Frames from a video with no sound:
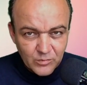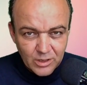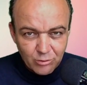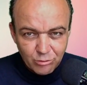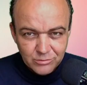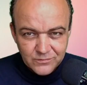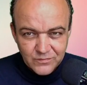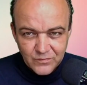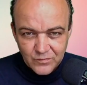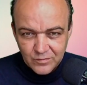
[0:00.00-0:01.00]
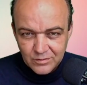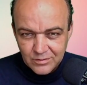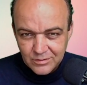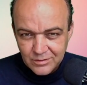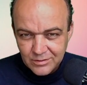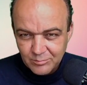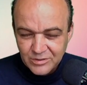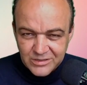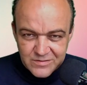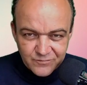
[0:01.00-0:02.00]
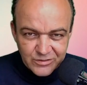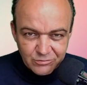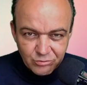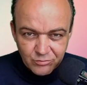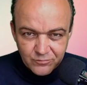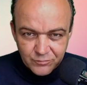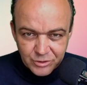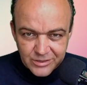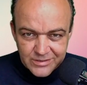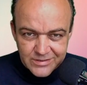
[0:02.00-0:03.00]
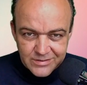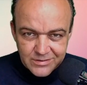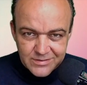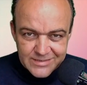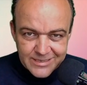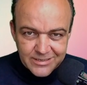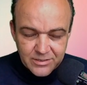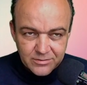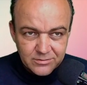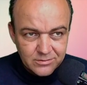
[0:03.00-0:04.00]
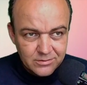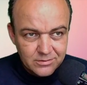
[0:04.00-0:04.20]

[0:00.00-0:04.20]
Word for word: Und mit diesem Video würde ich sehr gern